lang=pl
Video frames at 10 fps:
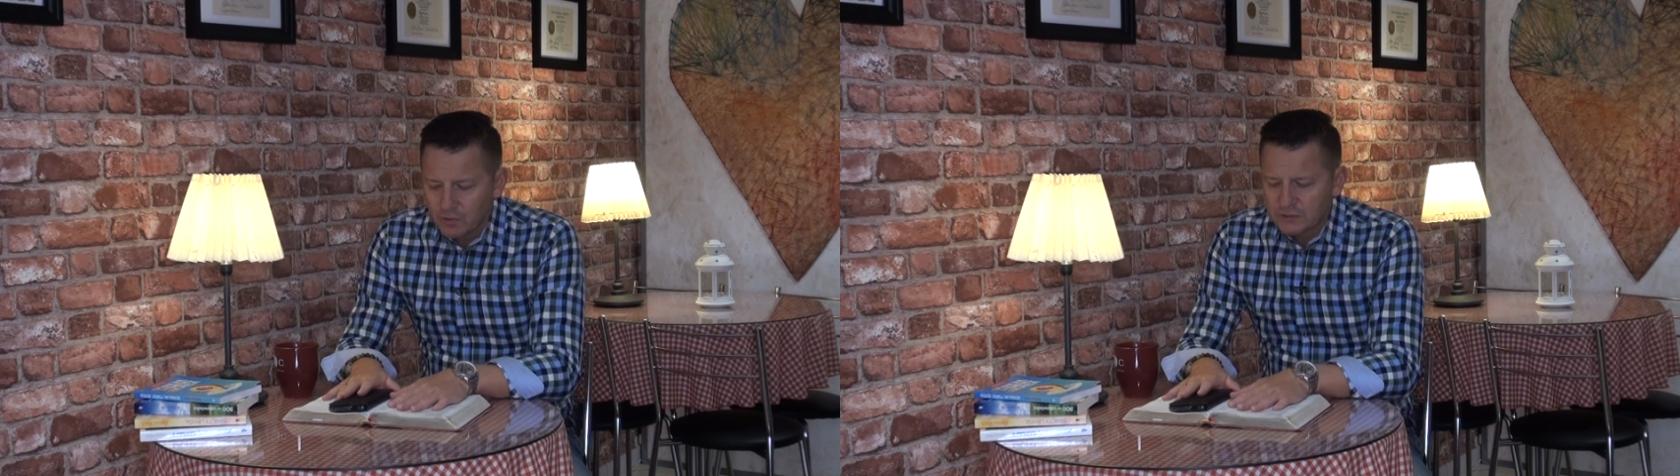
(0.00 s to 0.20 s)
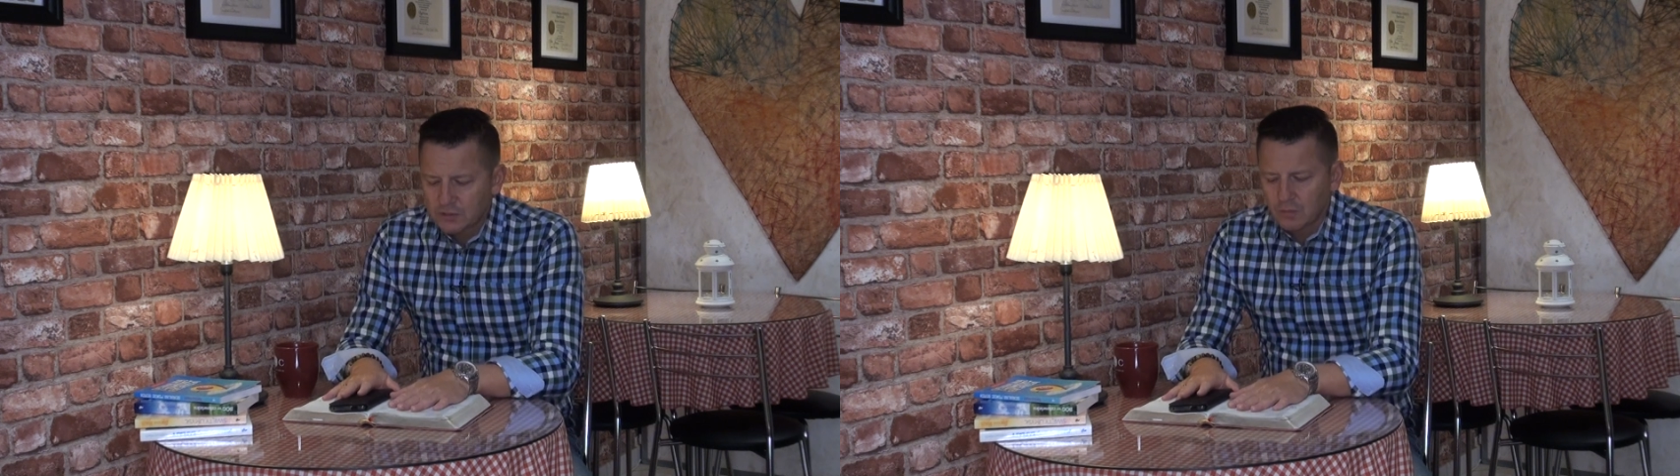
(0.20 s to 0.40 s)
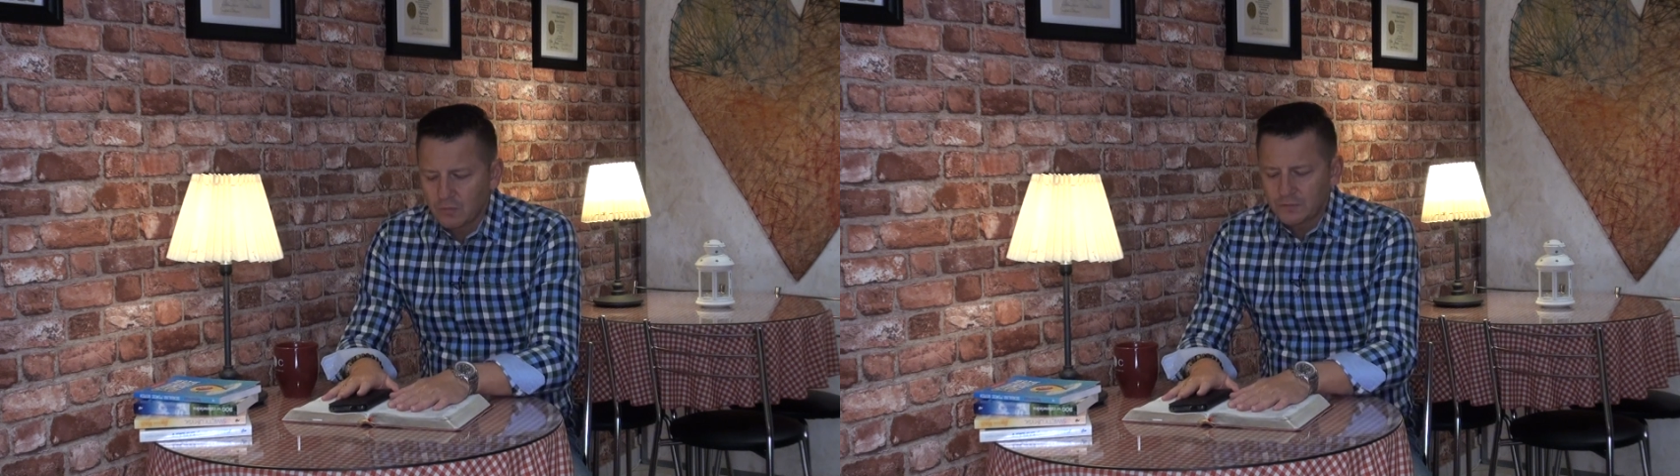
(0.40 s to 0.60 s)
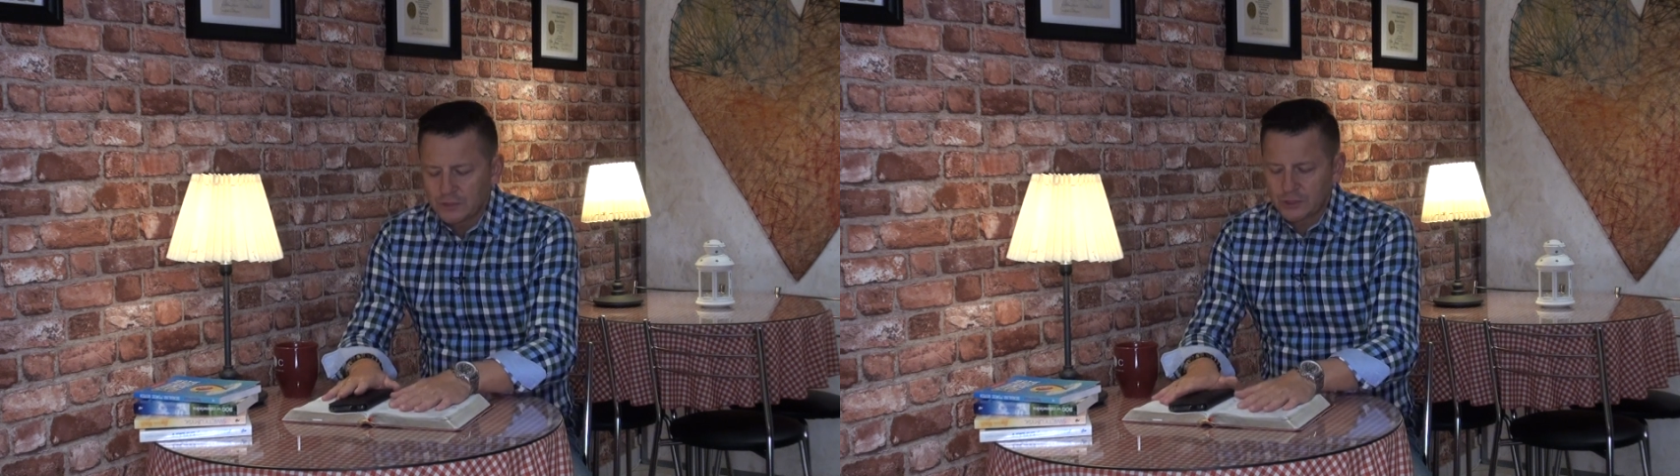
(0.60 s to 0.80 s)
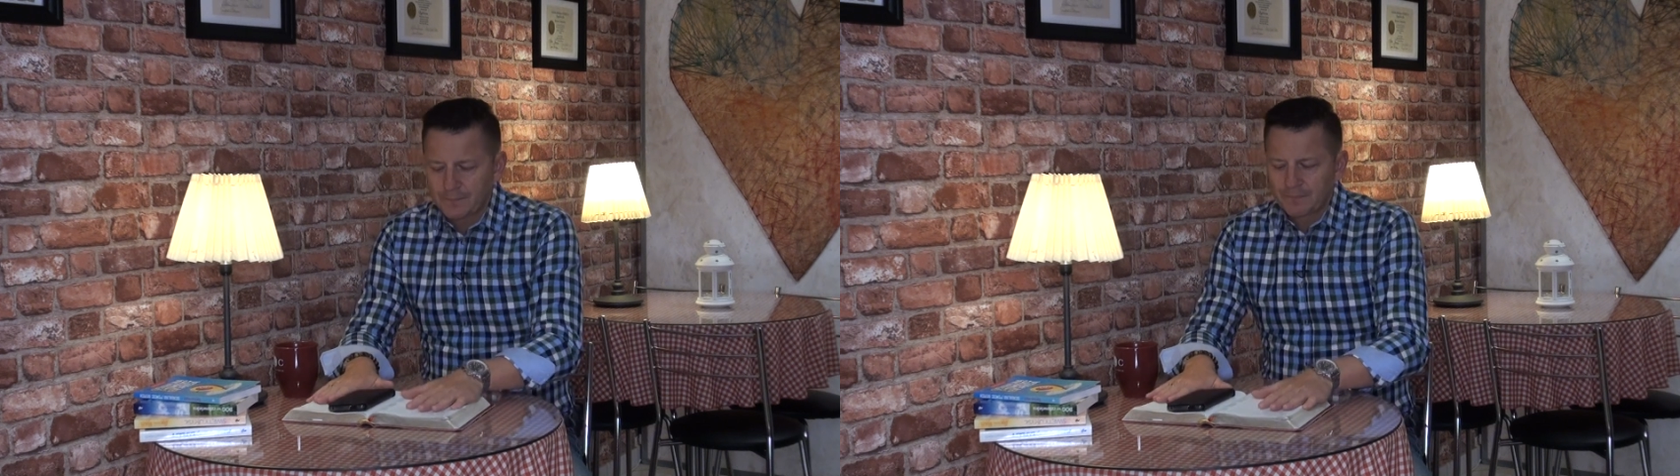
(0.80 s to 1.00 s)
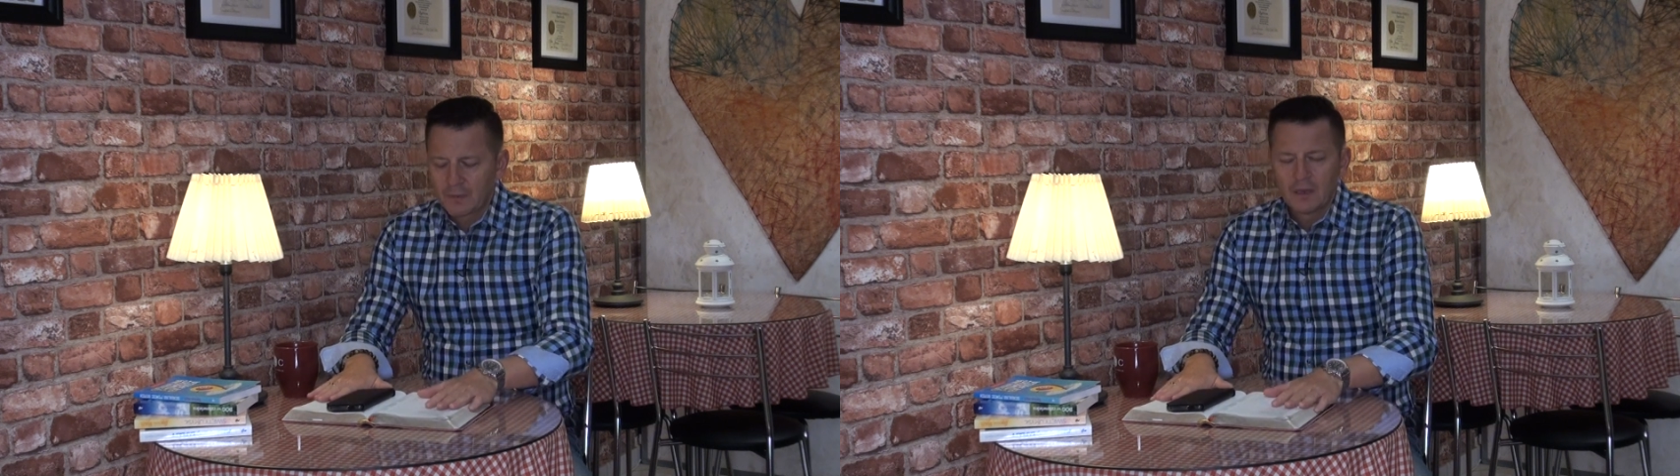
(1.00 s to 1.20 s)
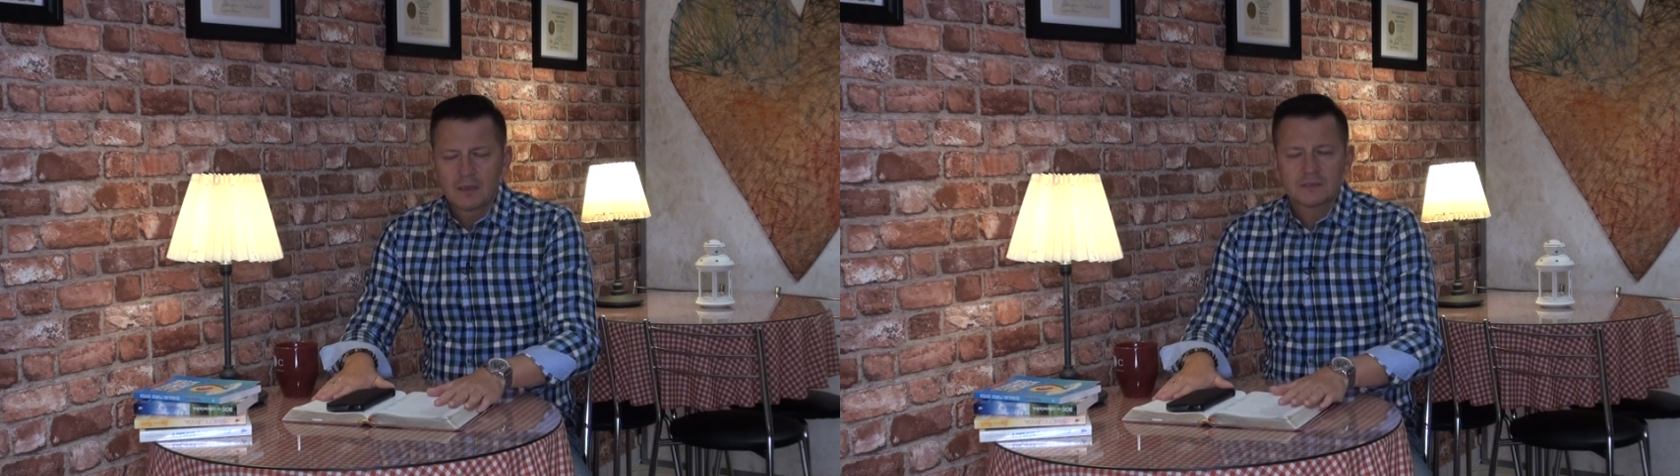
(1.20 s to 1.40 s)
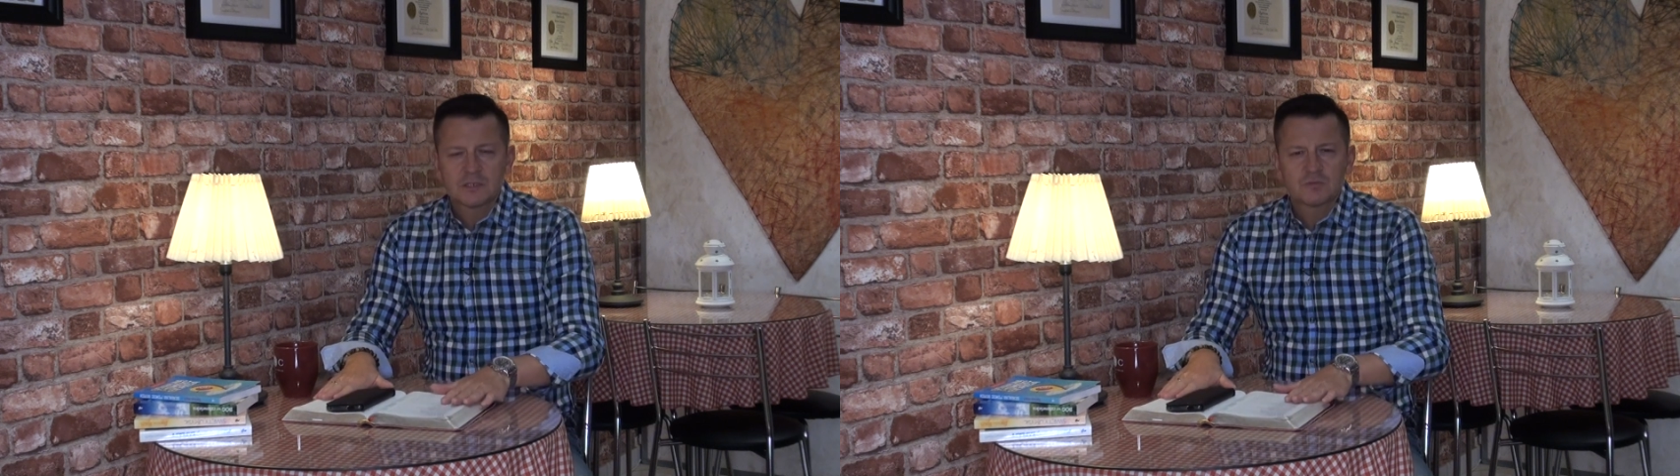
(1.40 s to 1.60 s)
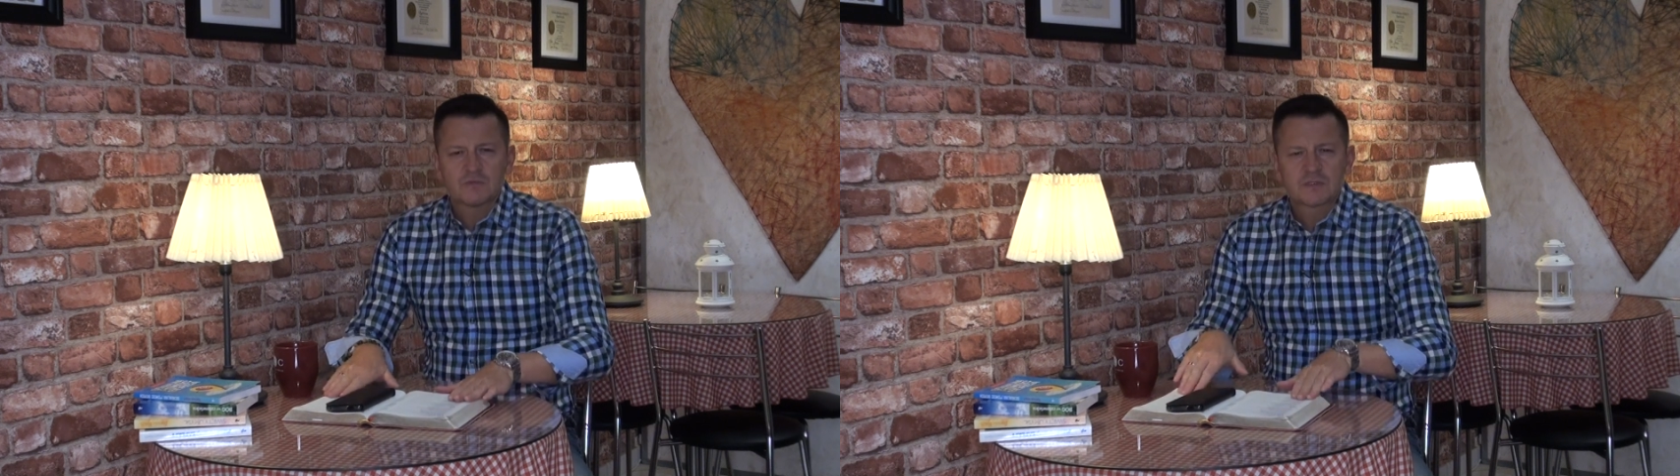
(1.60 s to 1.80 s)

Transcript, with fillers: Słowo mówi, że jesteśmy